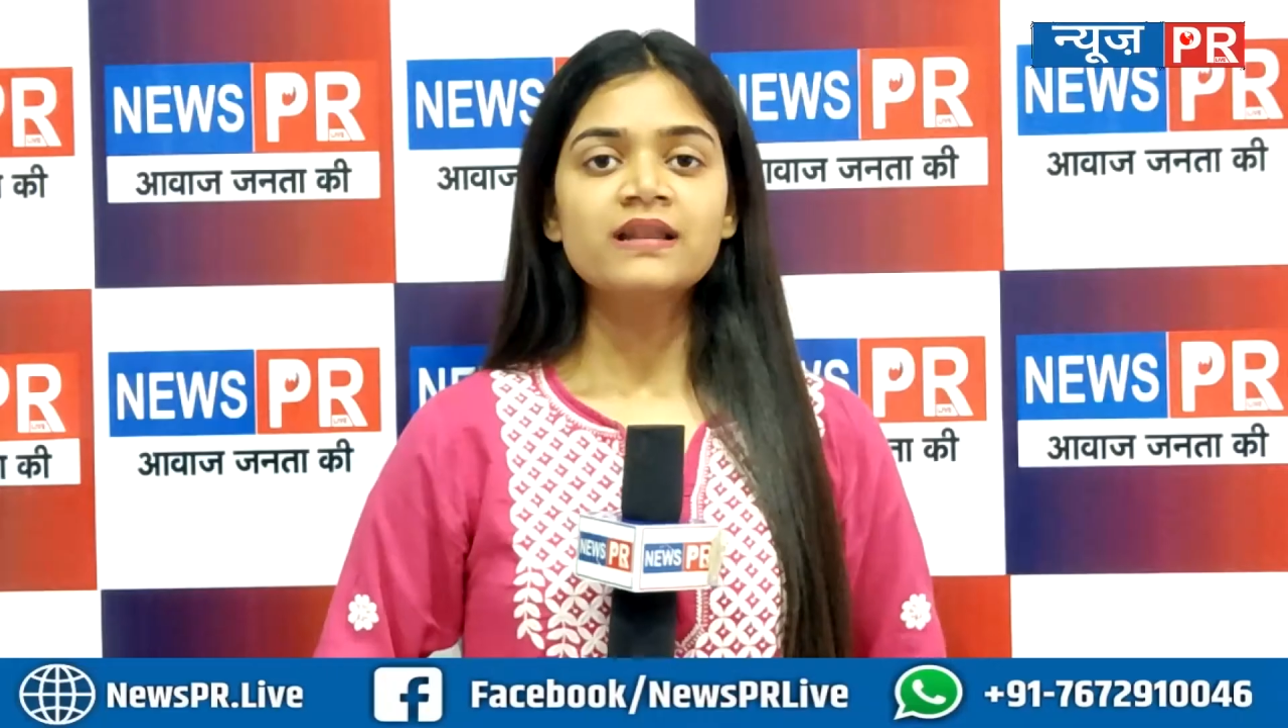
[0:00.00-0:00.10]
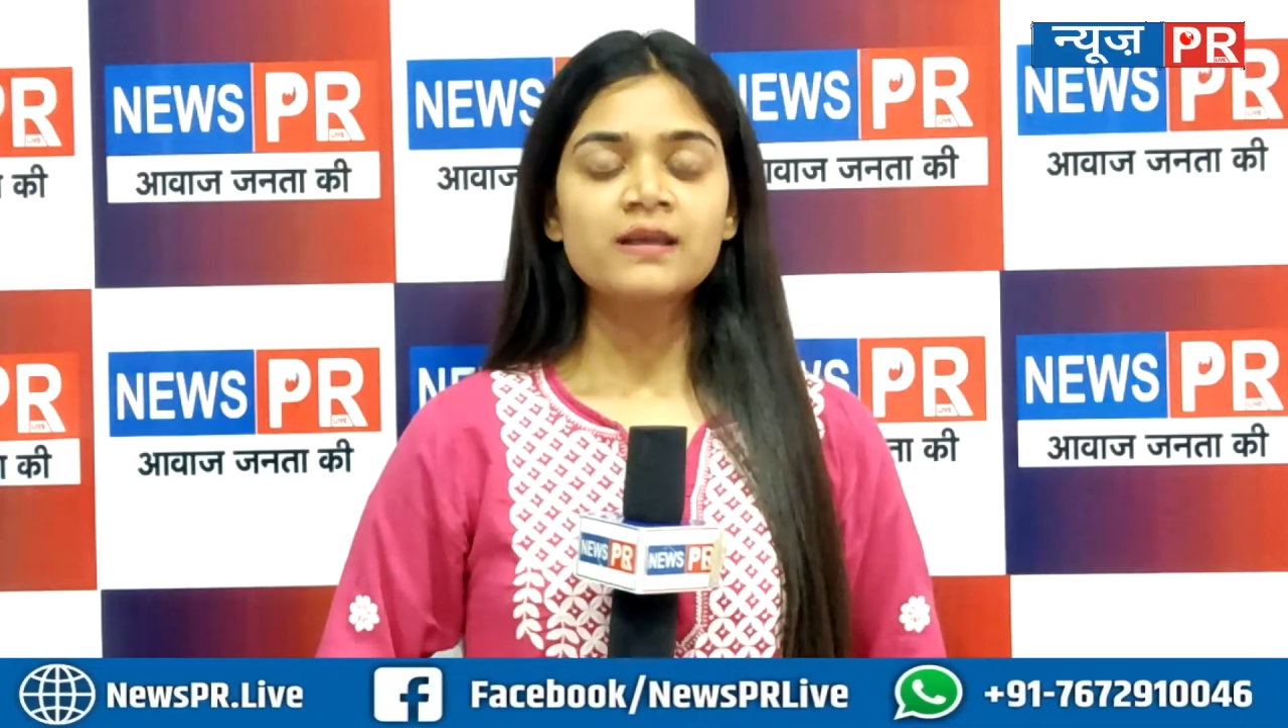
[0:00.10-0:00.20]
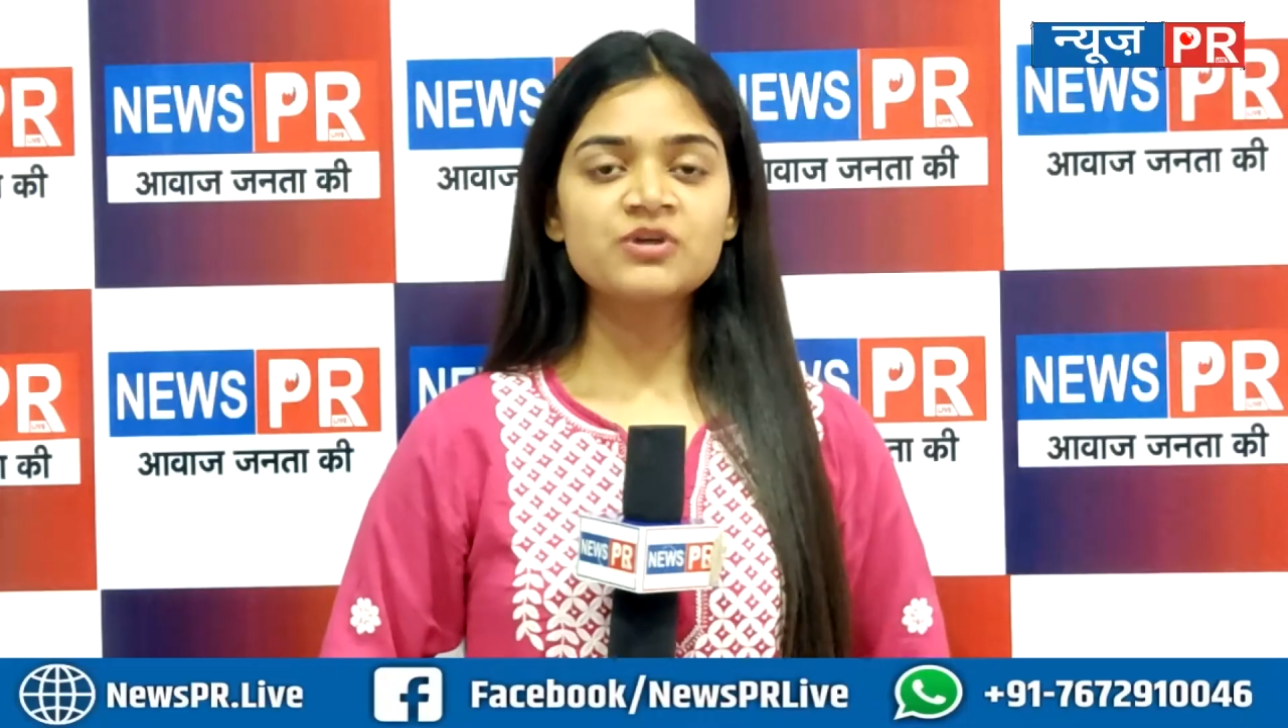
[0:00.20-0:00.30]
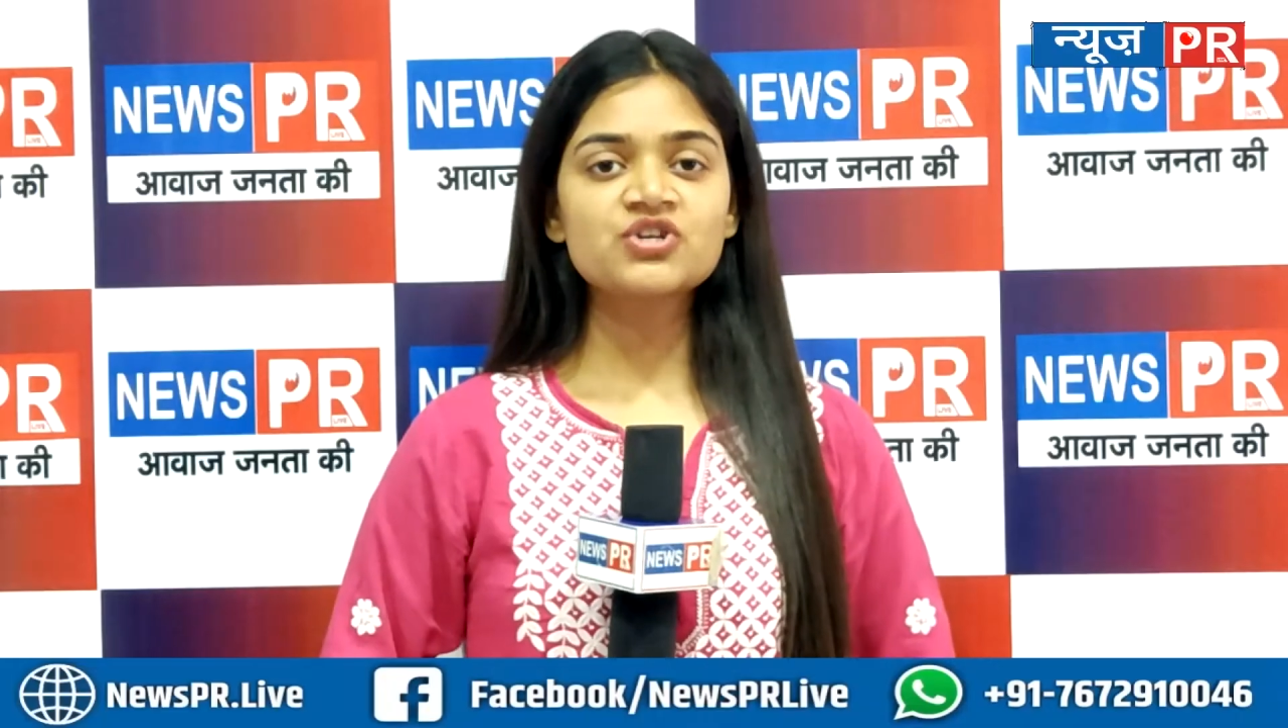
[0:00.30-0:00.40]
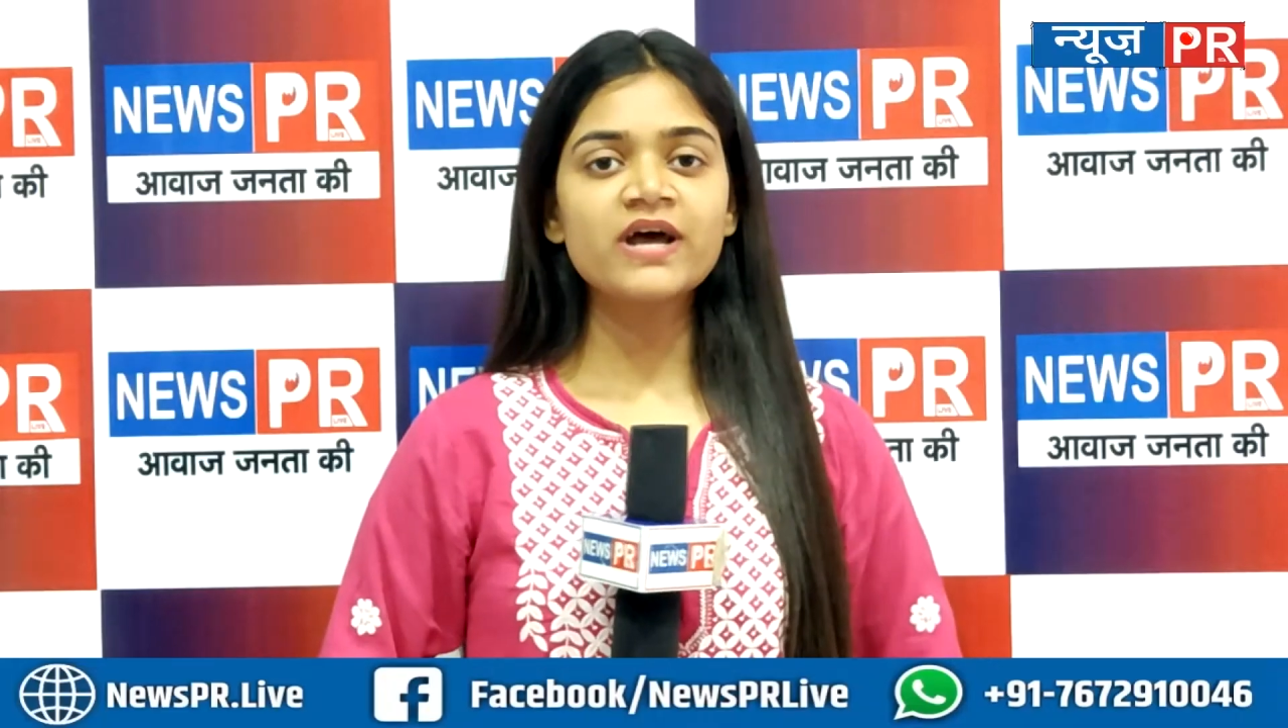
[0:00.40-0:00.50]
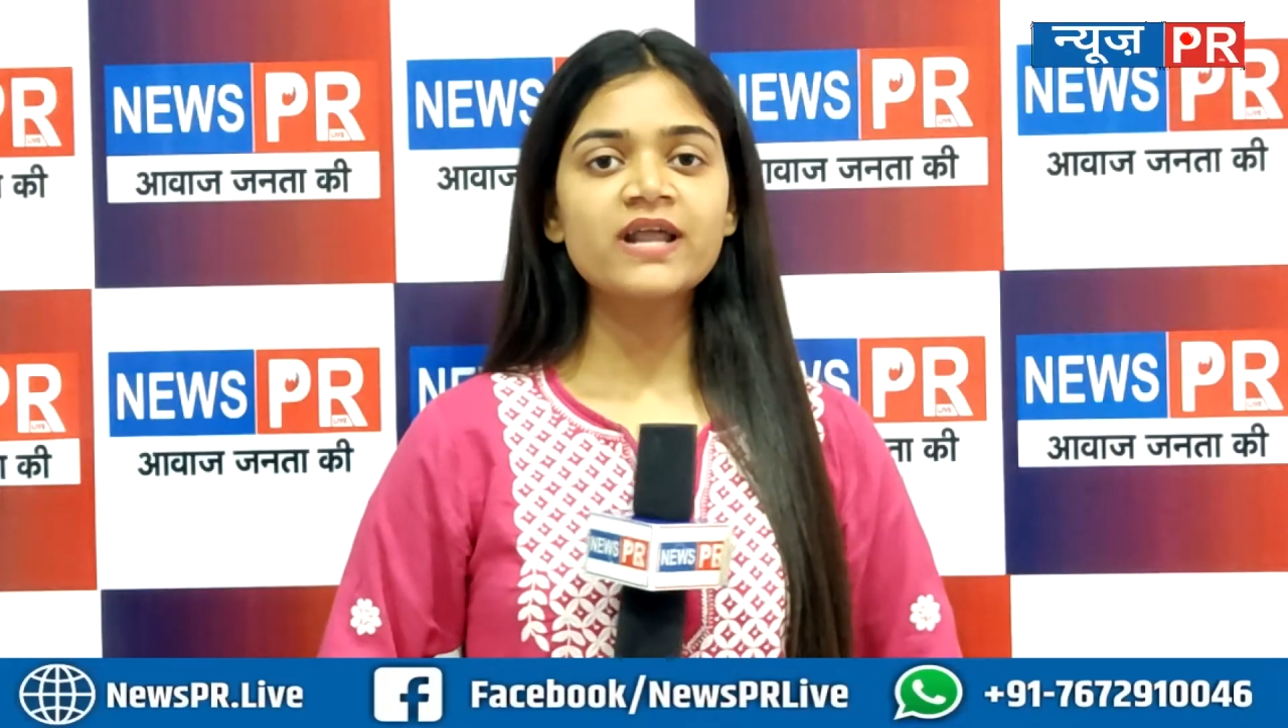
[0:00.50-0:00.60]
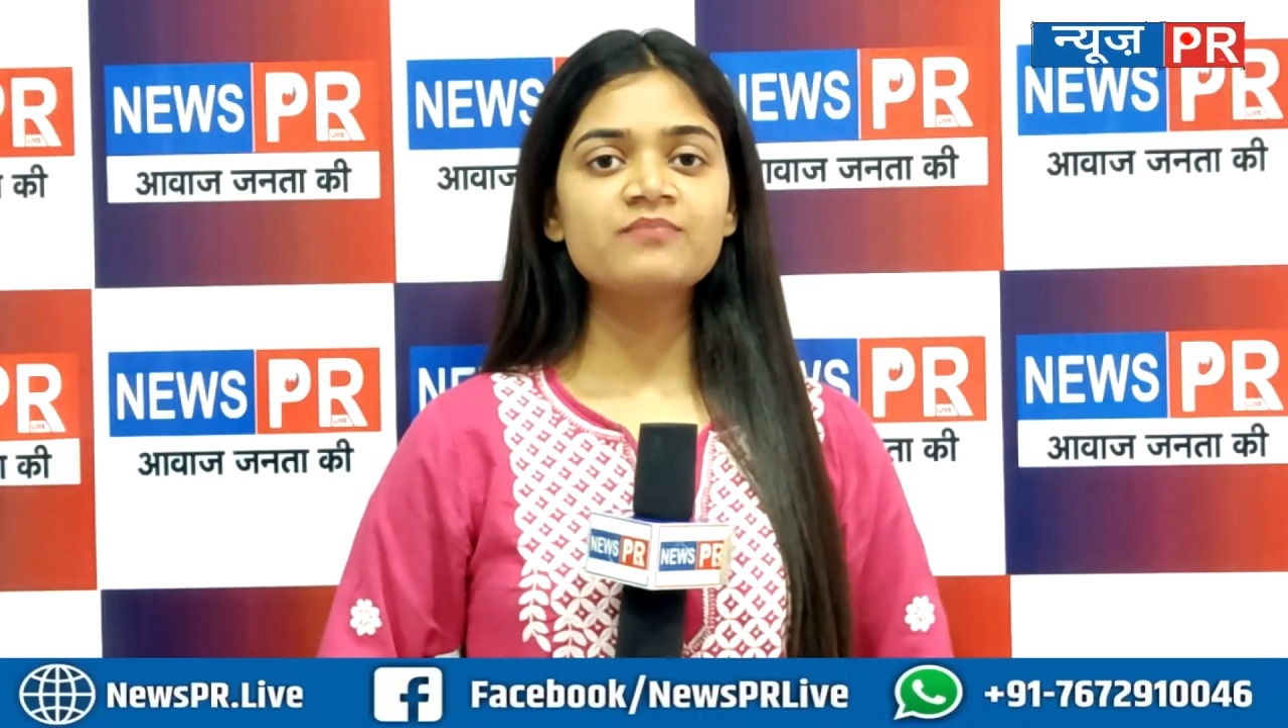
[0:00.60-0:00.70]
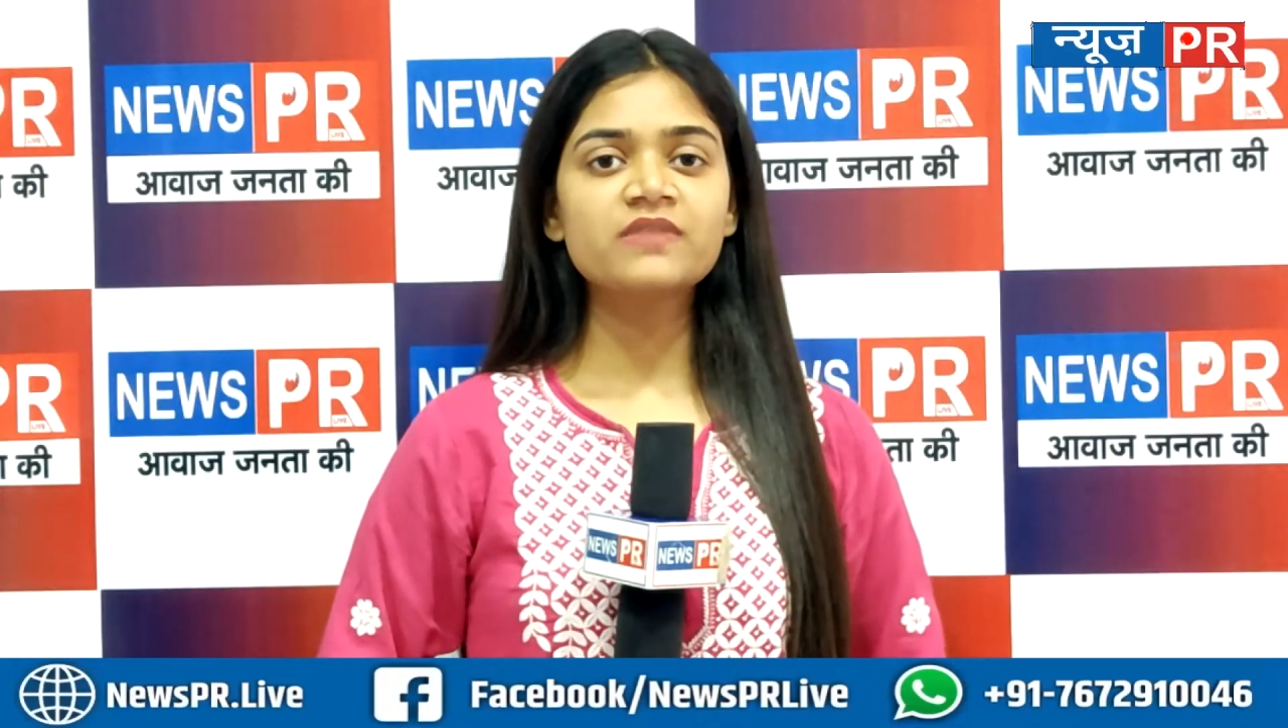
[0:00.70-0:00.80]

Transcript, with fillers: नमस्कार आप